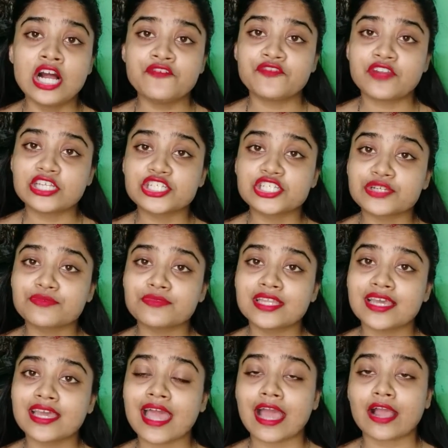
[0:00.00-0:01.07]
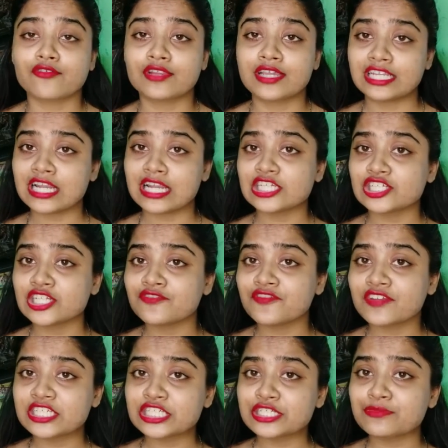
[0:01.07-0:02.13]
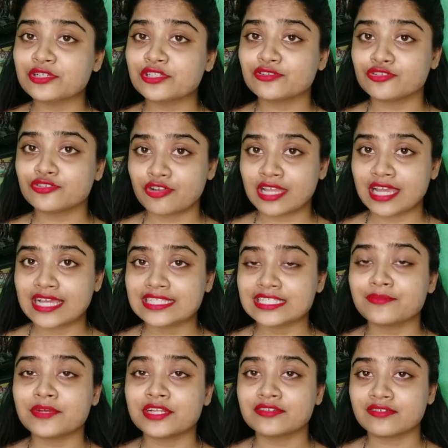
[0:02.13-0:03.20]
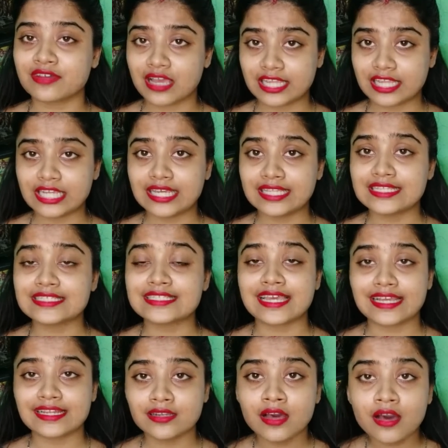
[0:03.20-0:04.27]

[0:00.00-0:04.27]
ফ্রেন্ডশিপ ডে এখন ইন্টারন্যাশনাল ফ্রেন্ডশিপ ডে তো চলে গেছে বাট ইন্ডিয়াতে সেকেন্ড